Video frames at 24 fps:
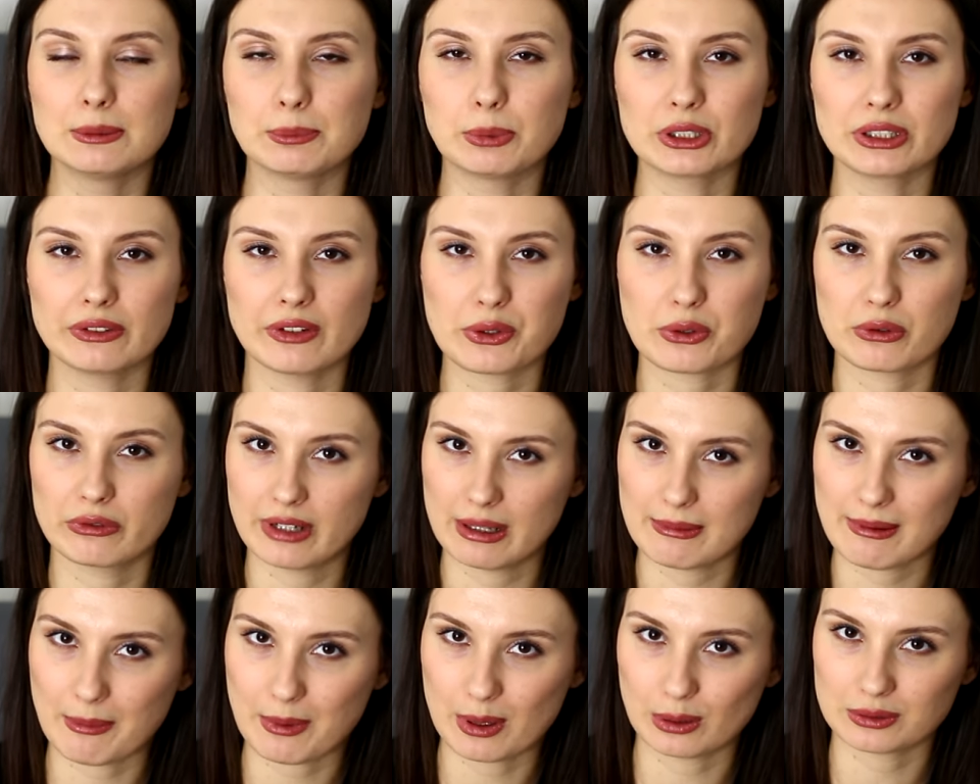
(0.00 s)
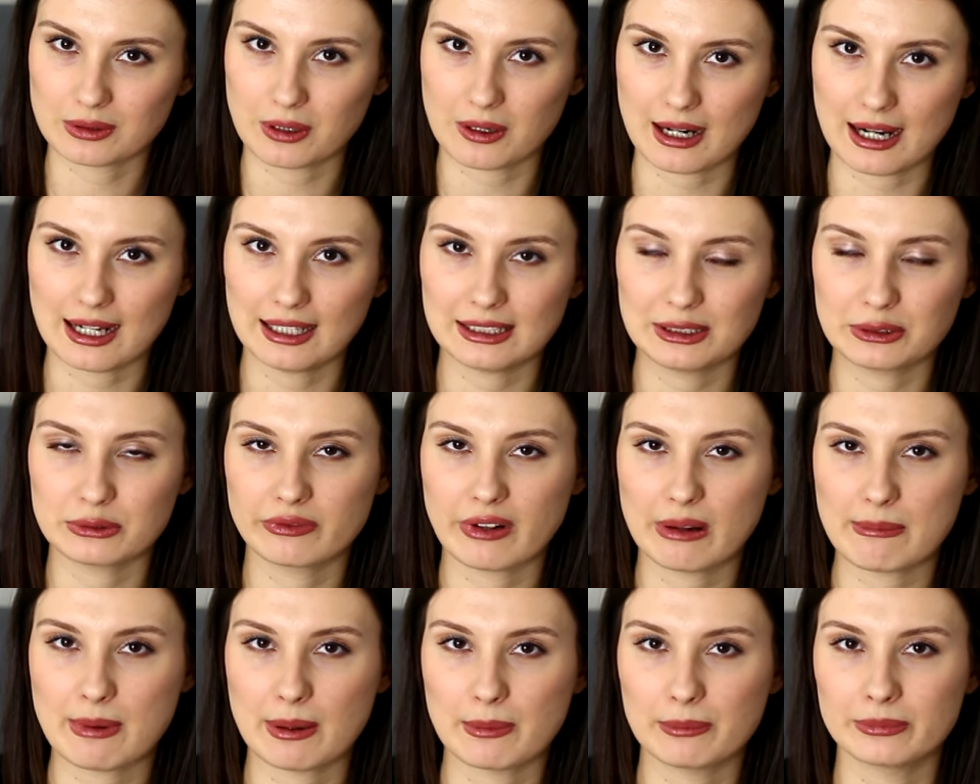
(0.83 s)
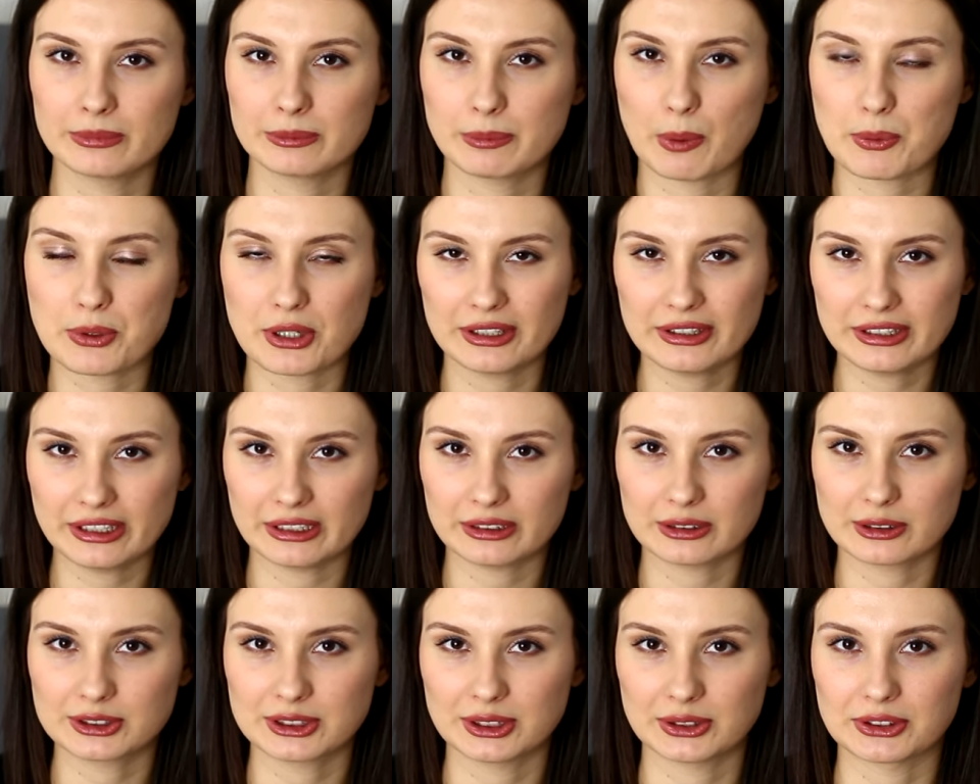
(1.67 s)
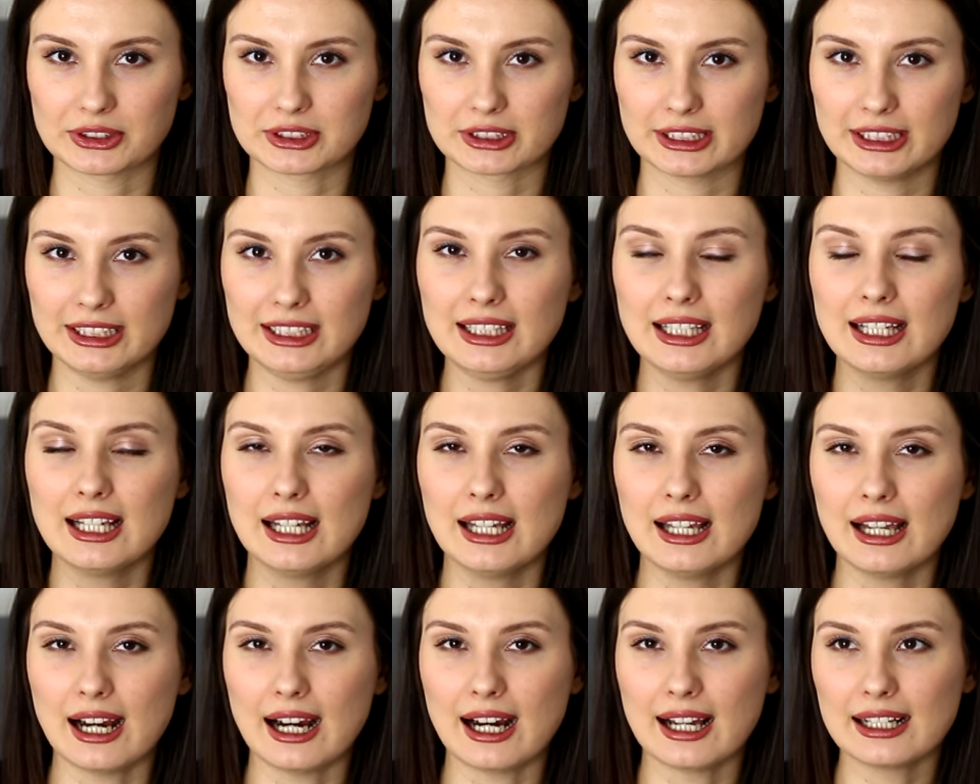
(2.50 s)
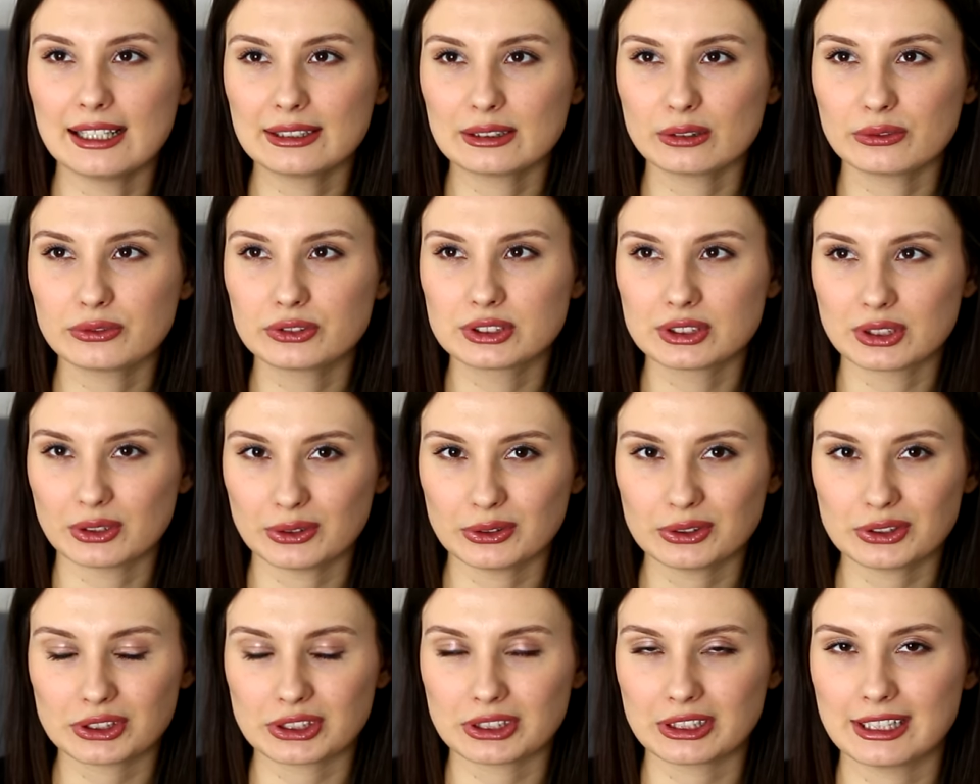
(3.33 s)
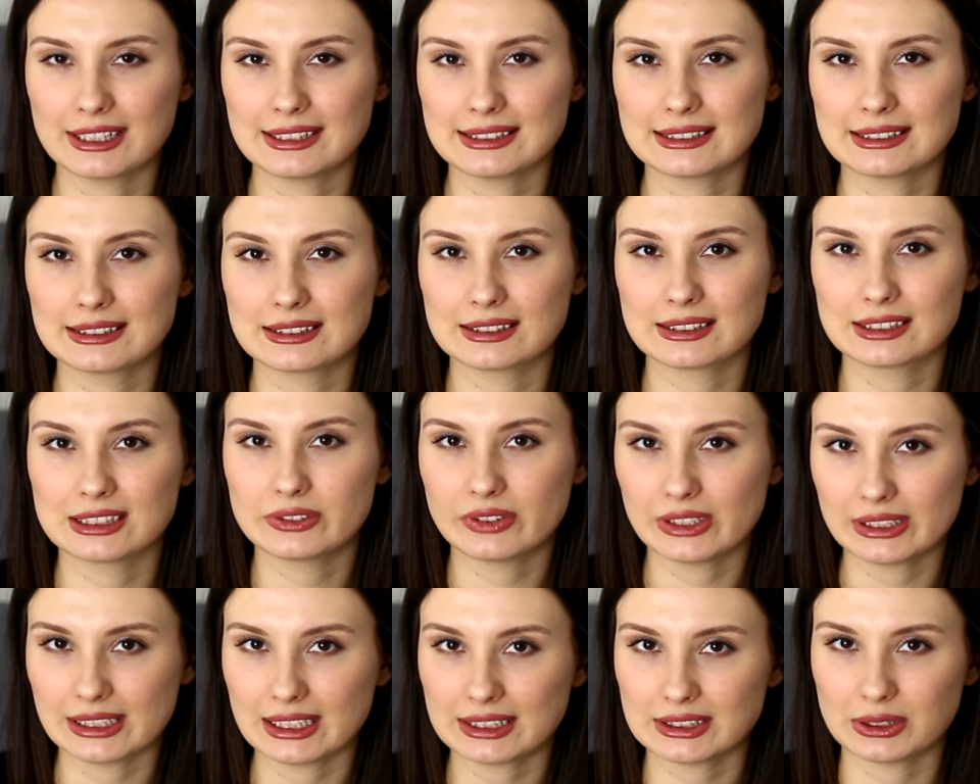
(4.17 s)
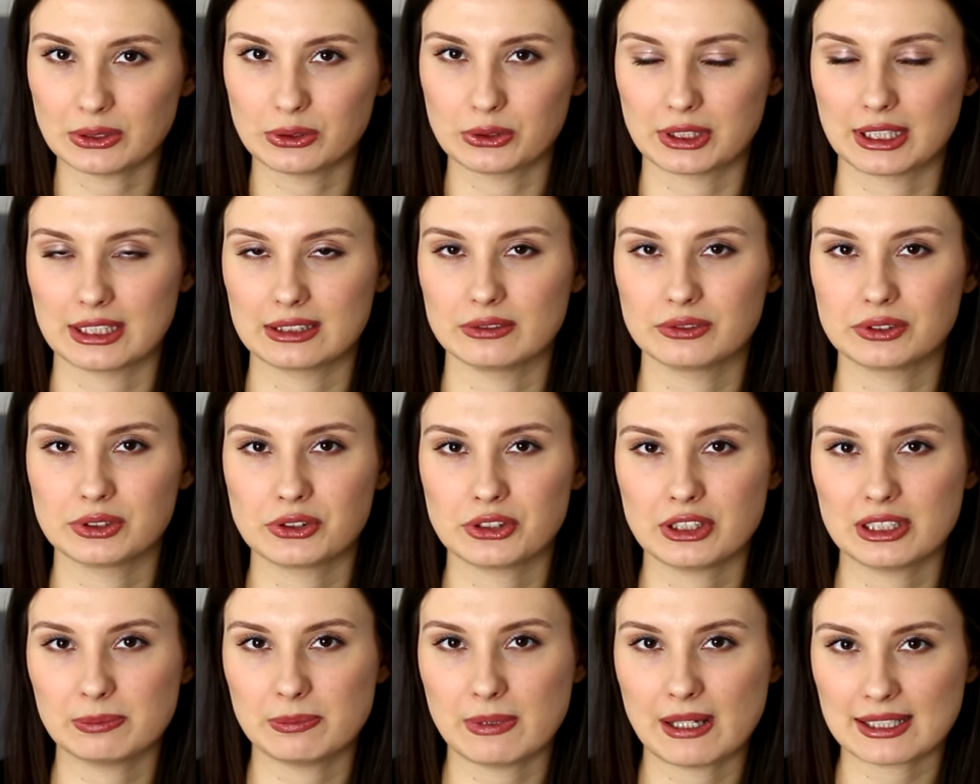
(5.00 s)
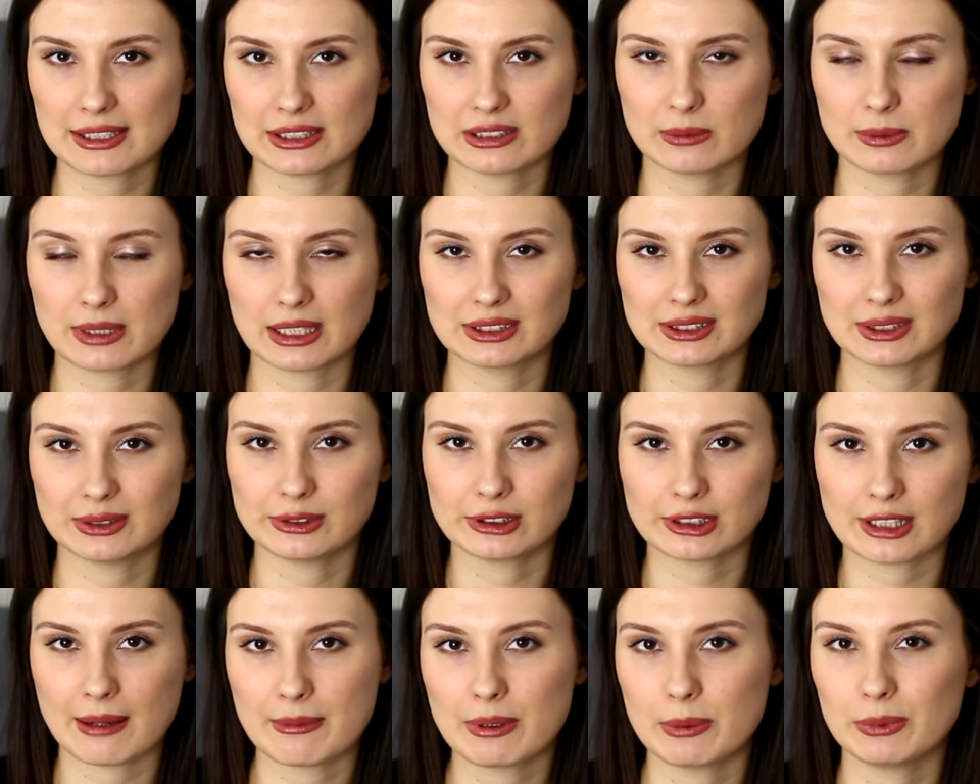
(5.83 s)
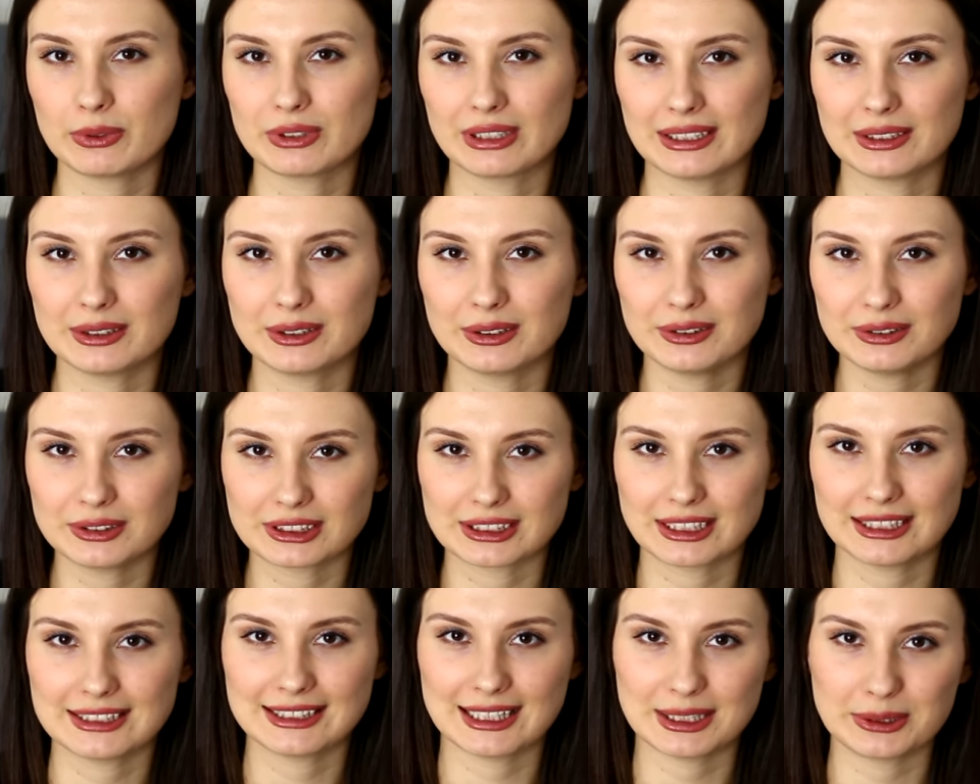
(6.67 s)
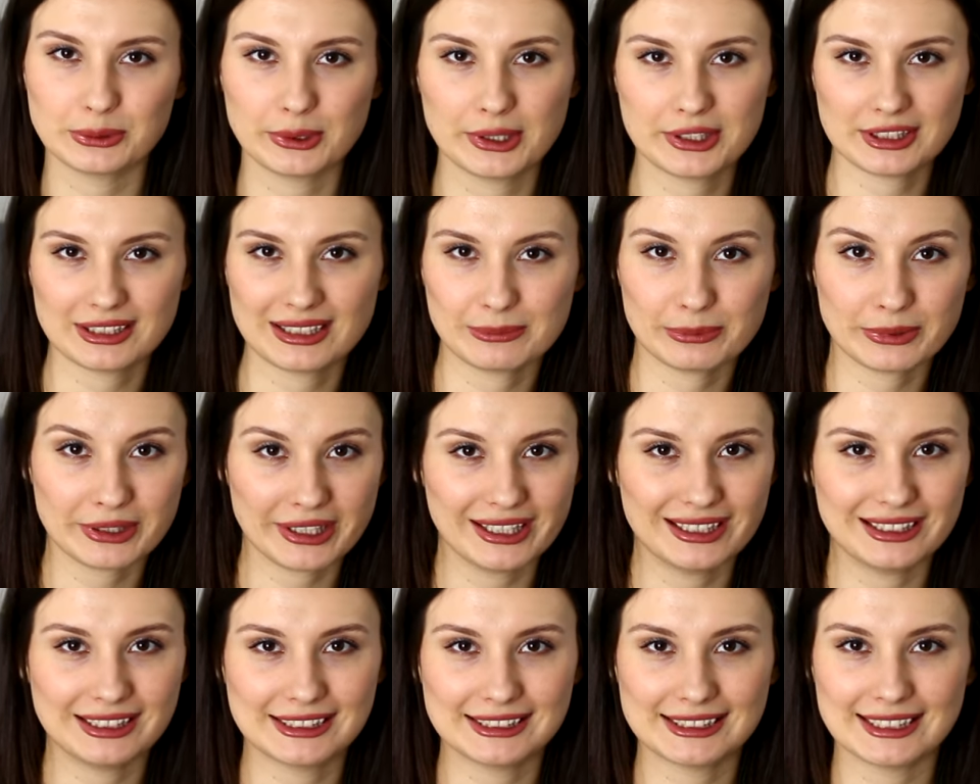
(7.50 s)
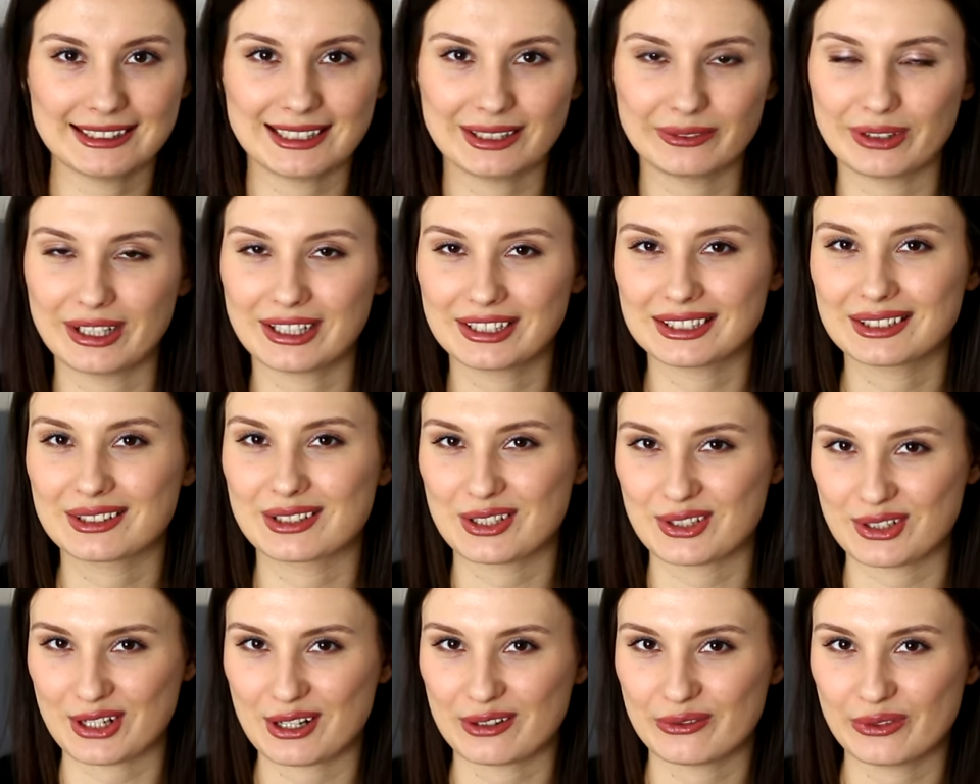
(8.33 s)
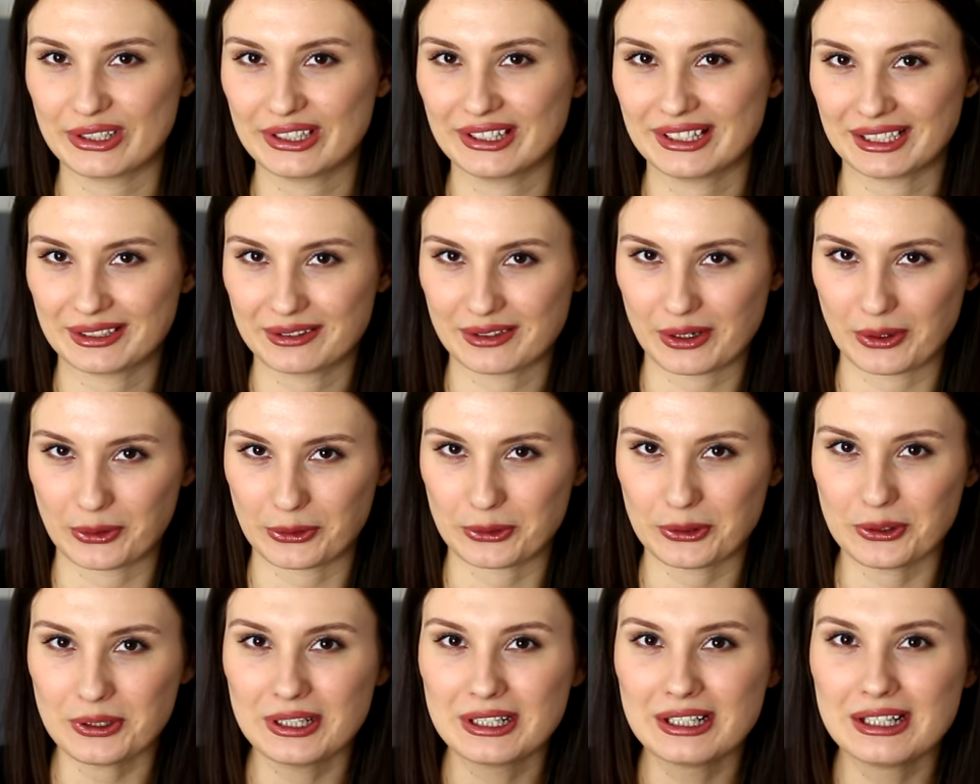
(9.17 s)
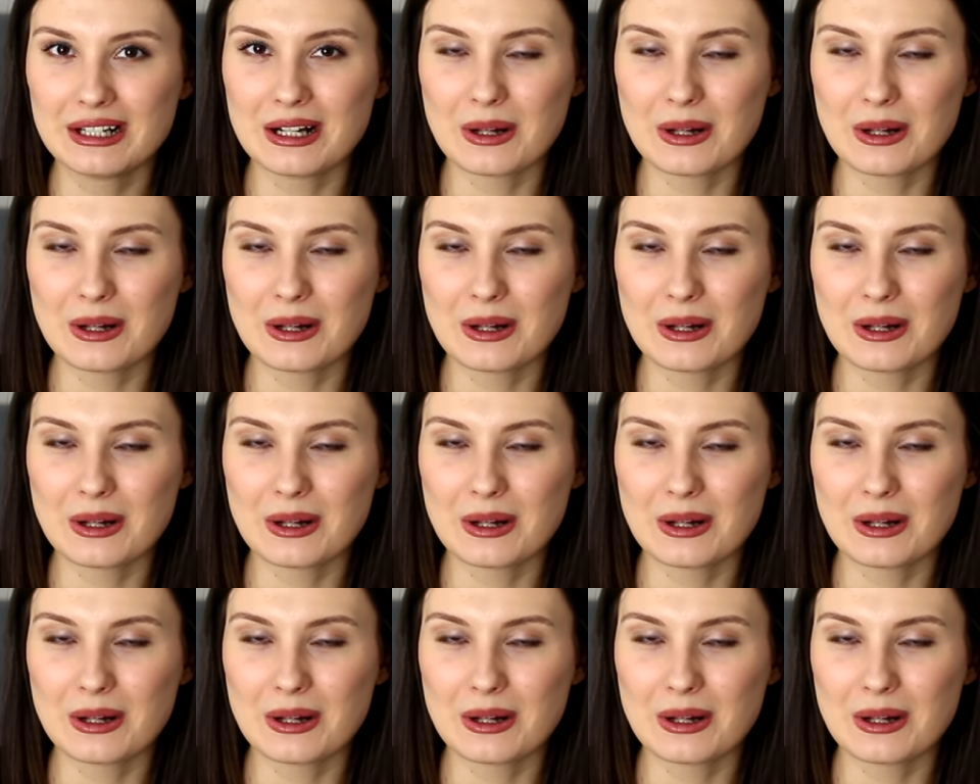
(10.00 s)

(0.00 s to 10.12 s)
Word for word: ponieważ uwielbiam autora i uwielbiam poprzednie jego książki, ale to wciąż jest świetna książka, to wciąż jest bardzo dobra książka, mimo tego, że znajduje się na mojej liście największych rozczarowań tego roku.